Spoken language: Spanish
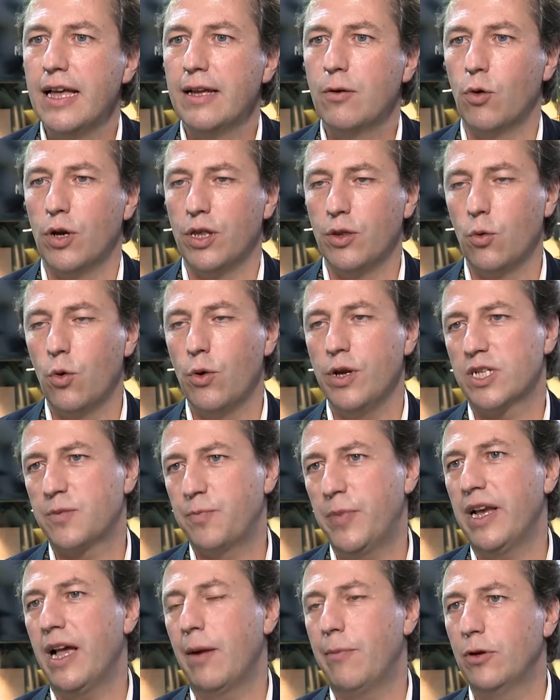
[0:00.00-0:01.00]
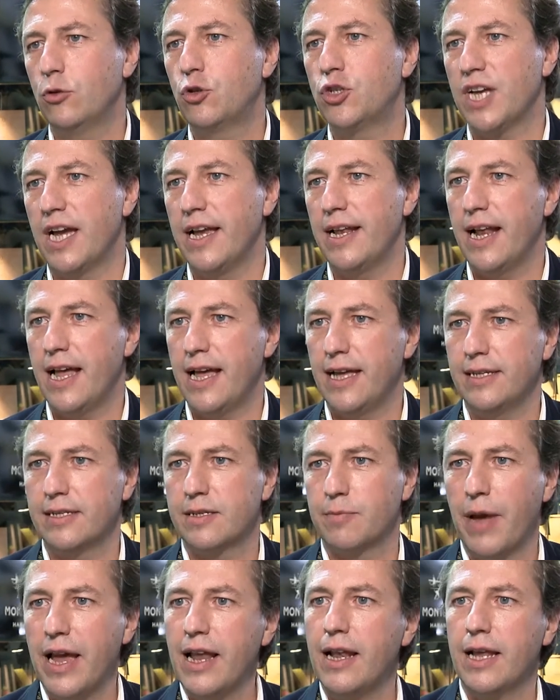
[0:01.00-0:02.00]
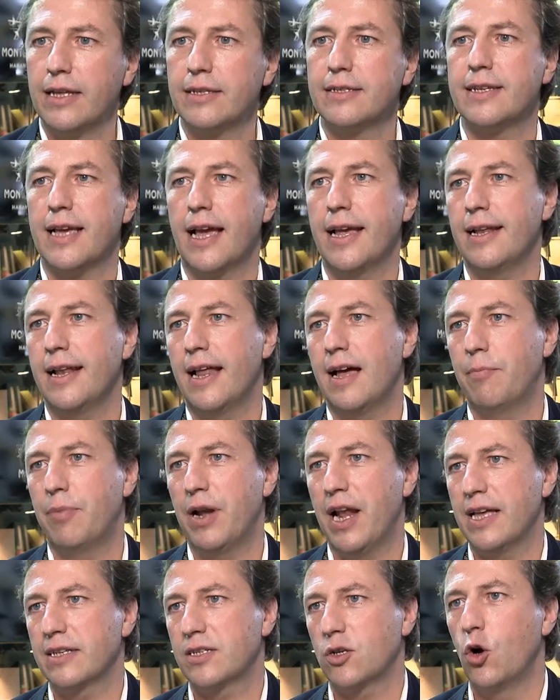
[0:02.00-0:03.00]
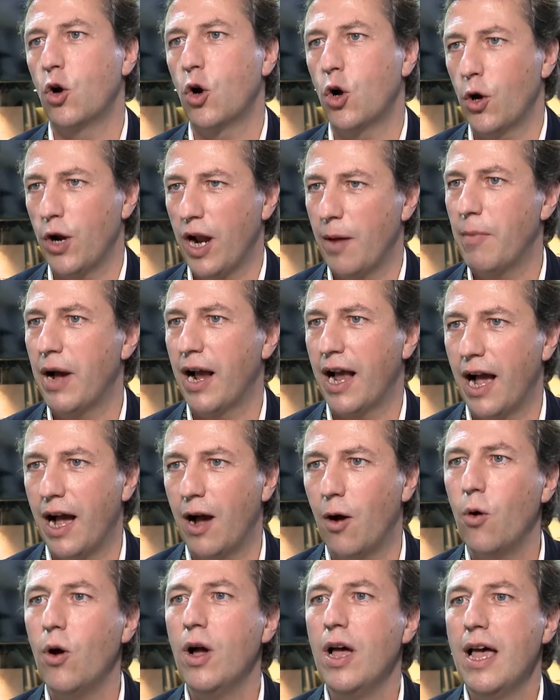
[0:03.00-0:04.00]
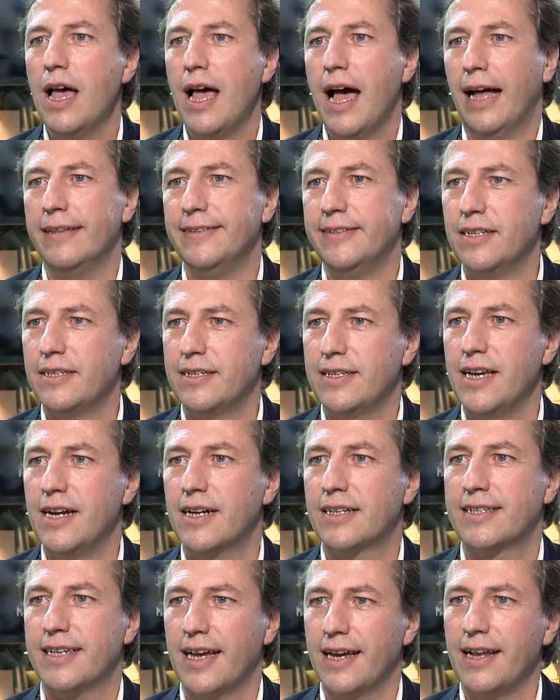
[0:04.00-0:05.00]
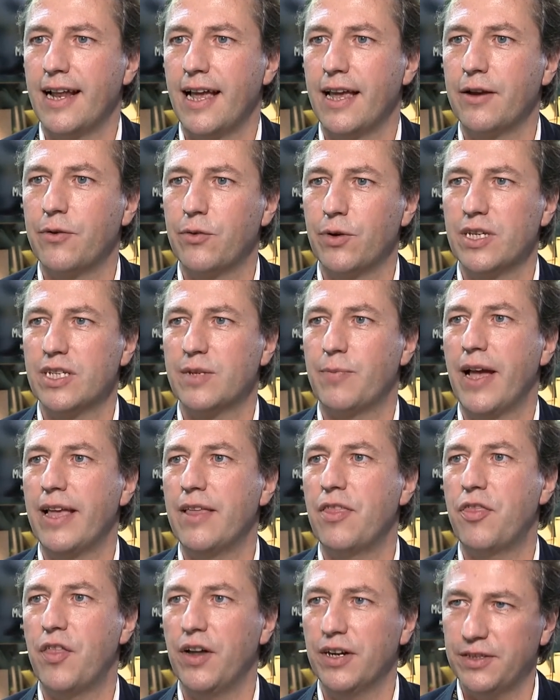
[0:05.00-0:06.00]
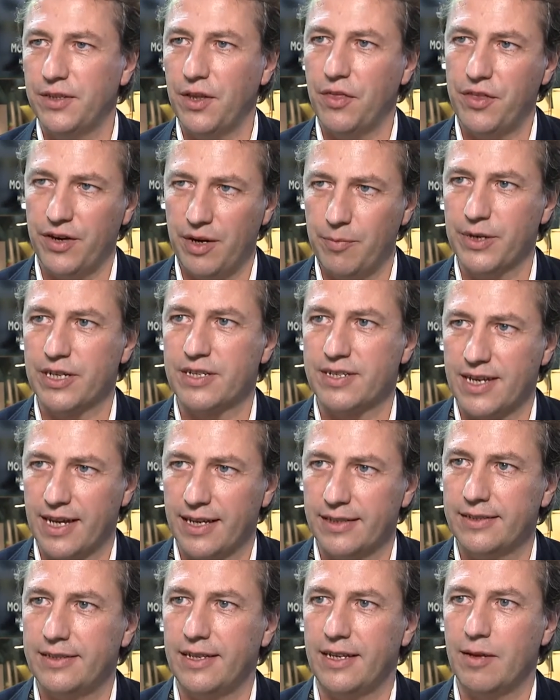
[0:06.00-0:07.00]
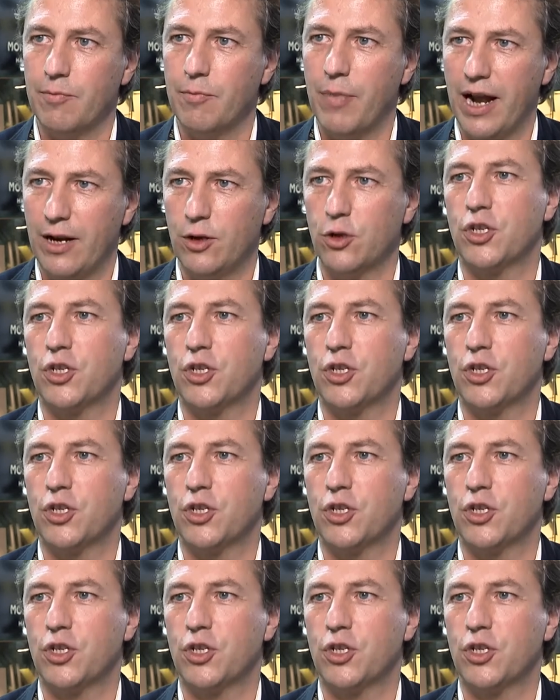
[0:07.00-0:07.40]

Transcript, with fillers: When we speak about China, is mainland China plus Hong Kong and Macau, and this year China increased by 33% in value